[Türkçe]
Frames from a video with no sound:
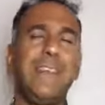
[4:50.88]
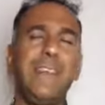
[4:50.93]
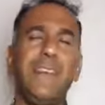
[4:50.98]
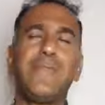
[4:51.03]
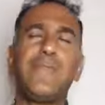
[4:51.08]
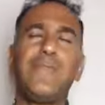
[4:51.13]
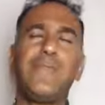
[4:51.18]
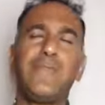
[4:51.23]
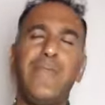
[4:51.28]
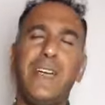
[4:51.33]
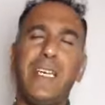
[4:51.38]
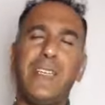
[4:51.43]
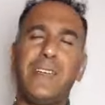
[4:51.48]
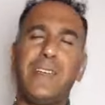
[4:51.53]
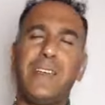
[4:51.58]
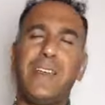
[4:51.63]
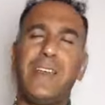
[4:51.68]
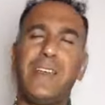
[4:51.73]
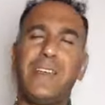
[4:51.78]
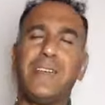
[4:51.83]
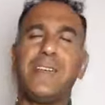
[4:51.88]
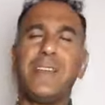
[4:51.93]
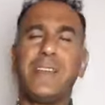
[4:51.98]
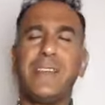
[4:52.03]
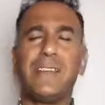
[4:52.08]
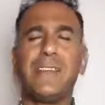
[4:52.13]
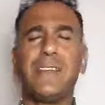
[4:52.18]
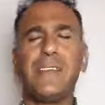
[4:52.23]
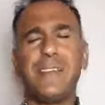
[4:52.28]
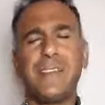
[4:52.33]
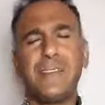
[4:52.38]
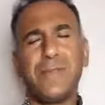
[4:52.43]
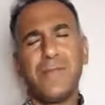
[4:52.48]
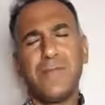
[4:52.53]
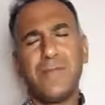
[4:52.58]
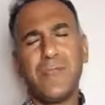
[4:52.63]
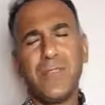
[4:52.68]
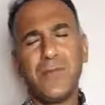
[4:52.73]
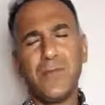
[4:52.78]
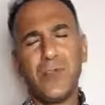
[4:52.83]
Baş tacısınız
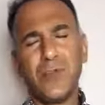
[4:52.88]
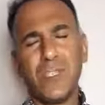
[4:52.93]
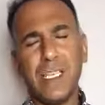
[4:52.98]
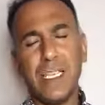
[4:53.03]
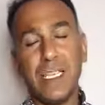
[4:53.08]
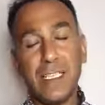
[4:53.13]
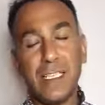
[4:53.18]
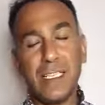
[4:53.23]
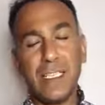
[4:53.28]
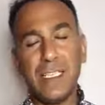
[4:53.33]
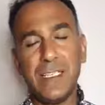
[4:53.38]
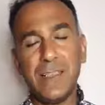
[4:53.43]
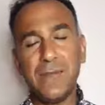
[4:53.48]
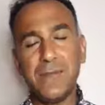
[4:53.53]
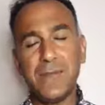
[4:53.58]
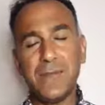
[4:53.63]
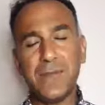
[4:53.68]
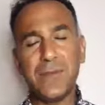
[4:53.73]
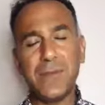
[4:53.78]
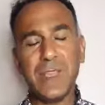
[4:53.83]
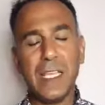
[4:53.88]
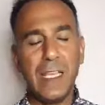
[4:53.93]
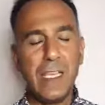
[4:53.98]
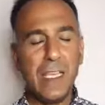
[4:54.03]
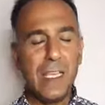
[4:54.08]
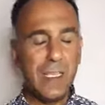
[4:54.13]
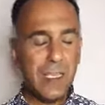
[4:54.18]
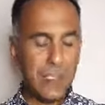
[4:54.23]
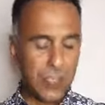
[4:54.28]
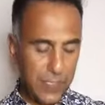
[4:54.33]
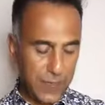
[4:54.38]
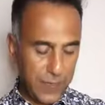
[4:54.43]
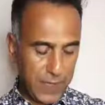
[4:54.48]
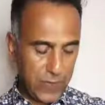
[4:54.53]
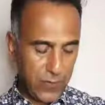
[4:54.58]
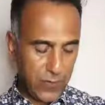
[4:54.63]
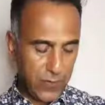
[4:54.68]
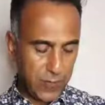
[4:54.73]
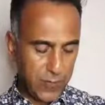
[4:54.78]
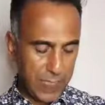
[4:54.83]
memnuniyetle. Refik
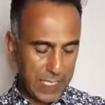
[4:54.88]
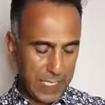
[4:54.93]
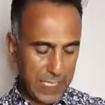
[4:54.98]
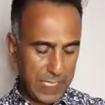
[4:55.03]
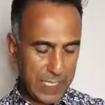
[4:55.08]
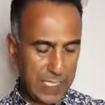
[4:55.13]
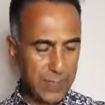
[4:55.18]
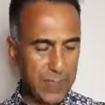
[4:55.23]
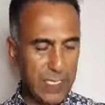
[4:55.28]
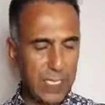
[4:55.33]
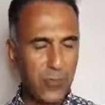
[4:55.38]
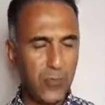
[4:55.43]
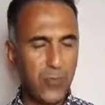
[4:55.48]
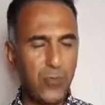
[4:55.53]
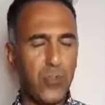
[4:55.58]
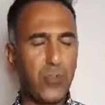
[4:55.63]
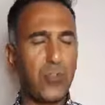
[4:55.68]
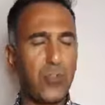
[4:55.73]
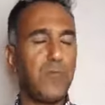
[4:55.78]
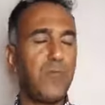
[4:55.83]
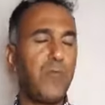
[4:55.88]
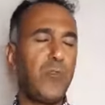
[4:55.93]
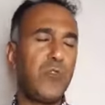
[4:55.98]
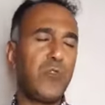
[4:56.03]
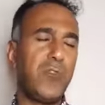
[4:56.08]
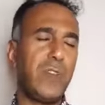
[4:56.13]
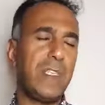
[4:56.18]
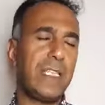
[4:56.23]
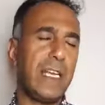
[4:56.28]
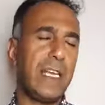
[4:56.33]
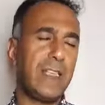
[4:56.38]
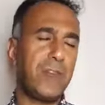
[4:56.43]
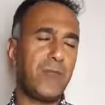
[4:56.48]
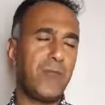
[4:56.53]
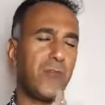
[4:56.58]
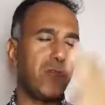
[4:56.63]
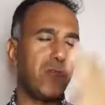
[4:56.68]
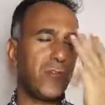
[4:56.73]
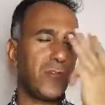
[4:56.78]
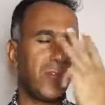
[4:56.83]
Korkmaz eğitimleri 3 modülden
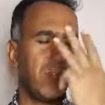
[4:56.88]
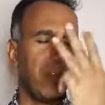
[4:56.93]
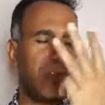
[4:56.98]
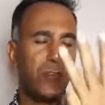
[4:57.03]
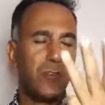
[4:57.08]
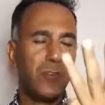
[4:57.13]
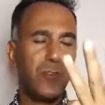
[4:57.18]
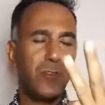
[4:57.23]
oluşuyor.